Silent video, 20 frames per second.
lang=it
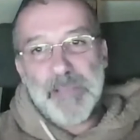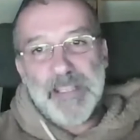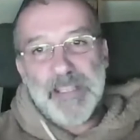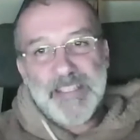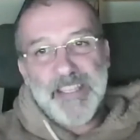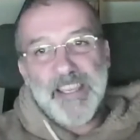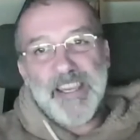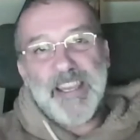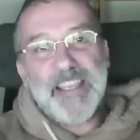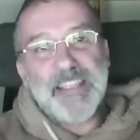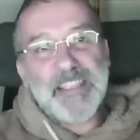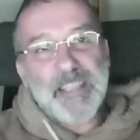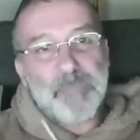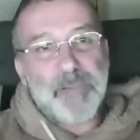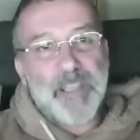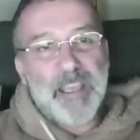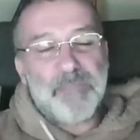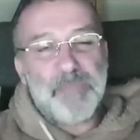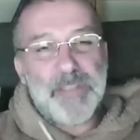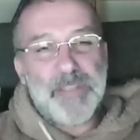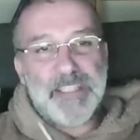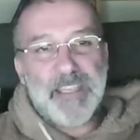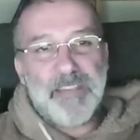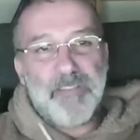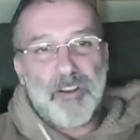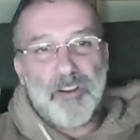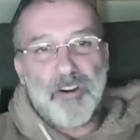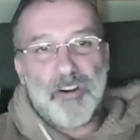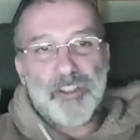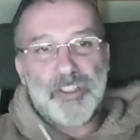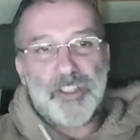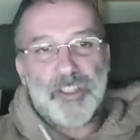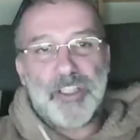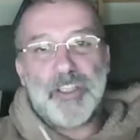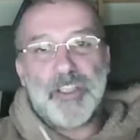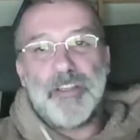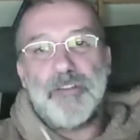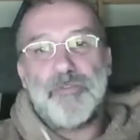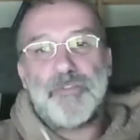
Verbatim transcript: pensieri lenti e ai pensieri veloci,